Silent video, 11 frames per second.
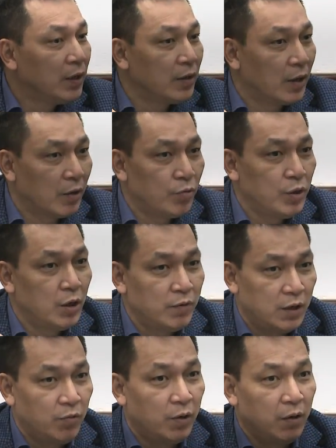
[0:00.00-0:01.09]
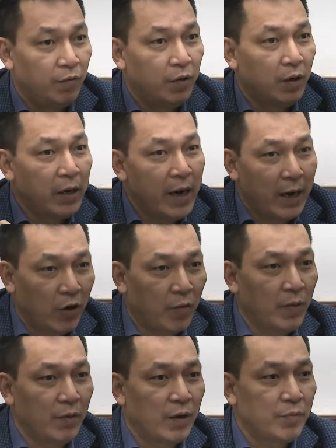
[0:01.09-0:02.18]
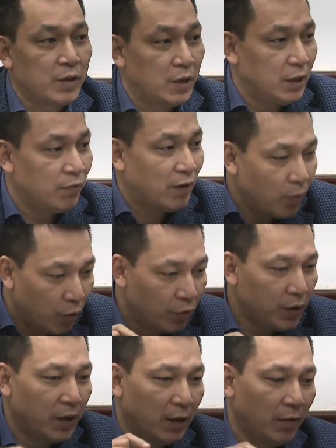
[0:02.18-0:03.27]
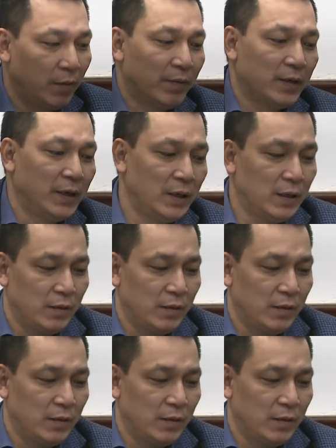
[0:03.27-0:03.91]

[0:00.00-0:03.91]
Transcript: Bộ Công Thương, chính quyền địa phương để có biện pháp xử lý, và Bộ Công Thương có biện pháp xử lý.